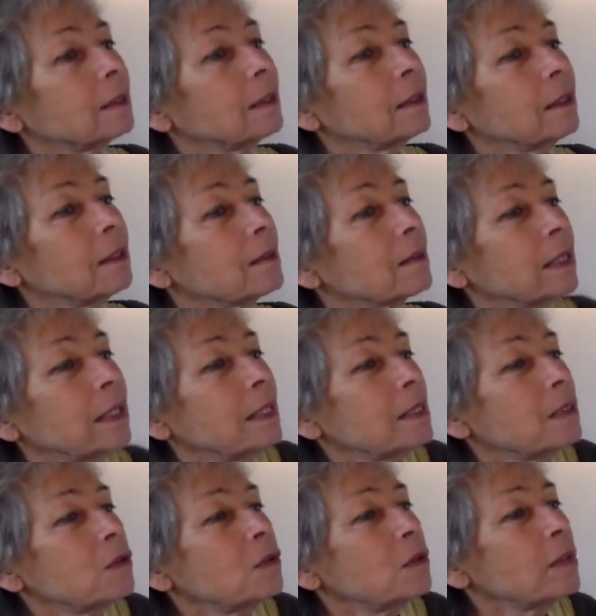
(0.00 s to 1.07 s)
Es geht
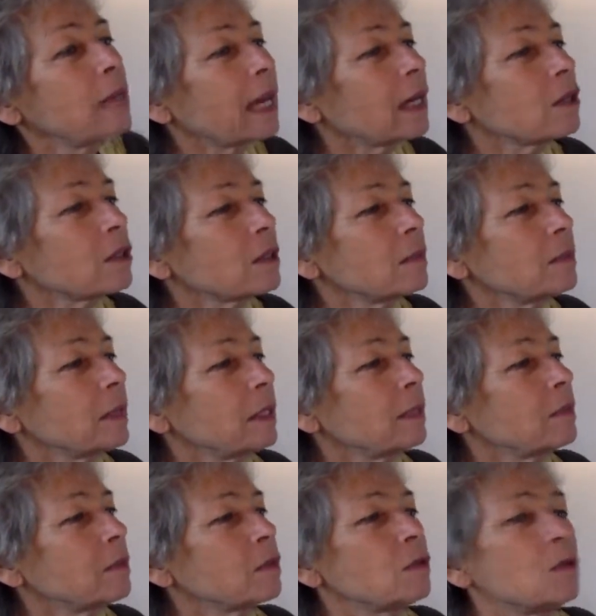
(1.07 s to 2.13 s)
so närrisch im
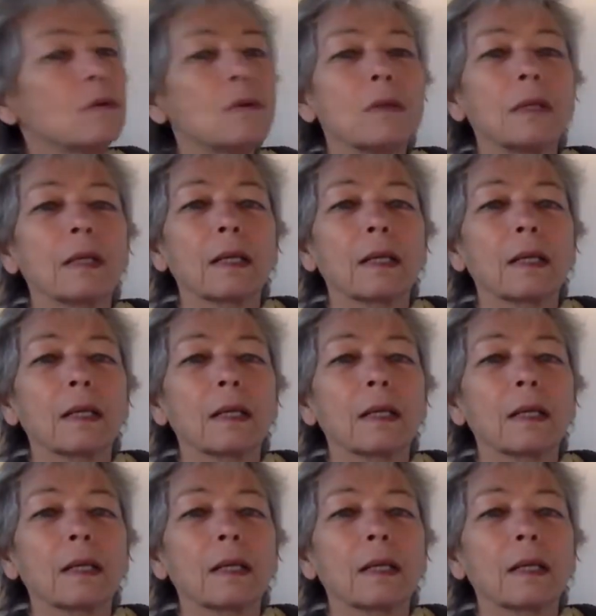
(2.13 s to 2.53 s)
Leben zu.